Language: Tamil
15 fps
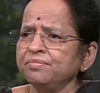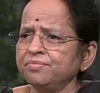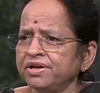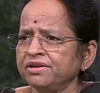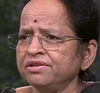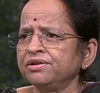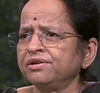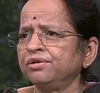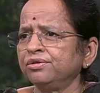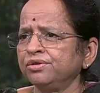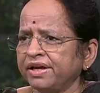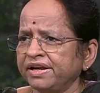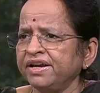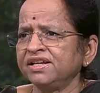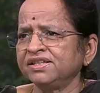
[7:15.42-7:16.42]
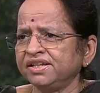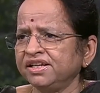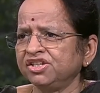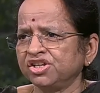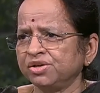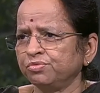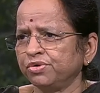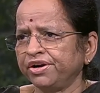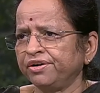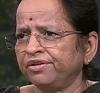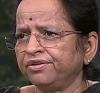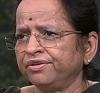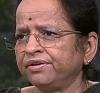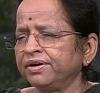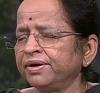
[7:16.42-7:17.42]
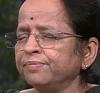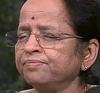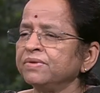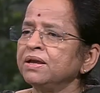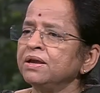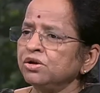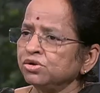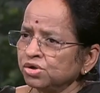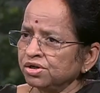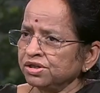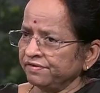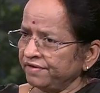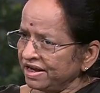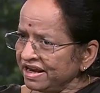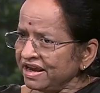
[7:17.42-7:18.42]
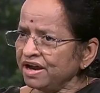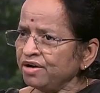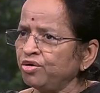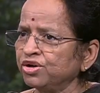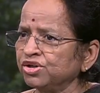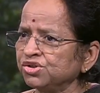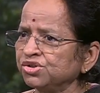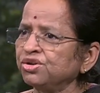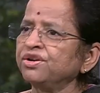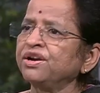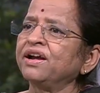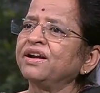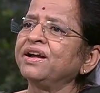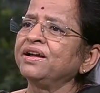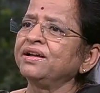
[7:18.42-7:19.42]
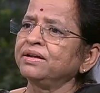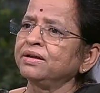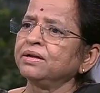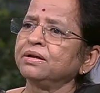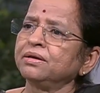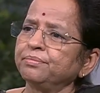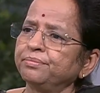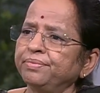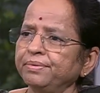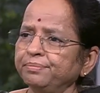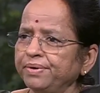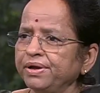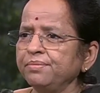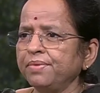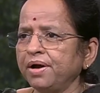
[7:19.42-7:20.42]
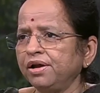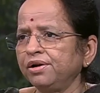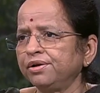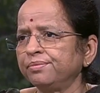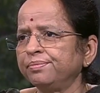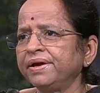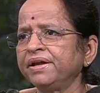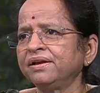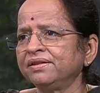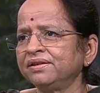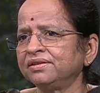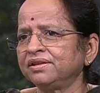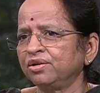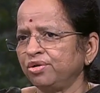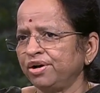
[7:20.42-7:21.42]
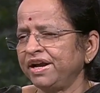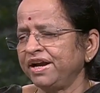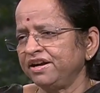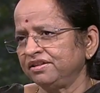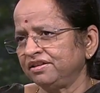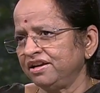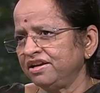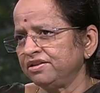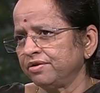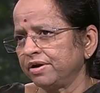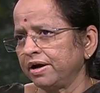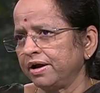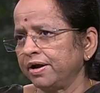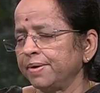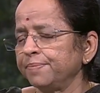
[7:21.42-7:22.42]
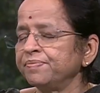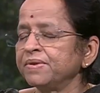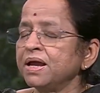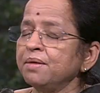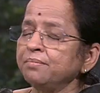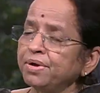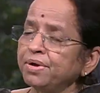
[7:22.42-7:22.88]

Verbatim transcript: மருந்துகளும் நிறைய சிகிச்சை முறைகளும் இருக்குது ஸோ அந்த வலியை குறைச்சிட்டோம்னாக்கா பெரும்பாலோர் பேர் அந்த தற்கொலை எண்ணத்துலேருந்து வராங்க இப்போ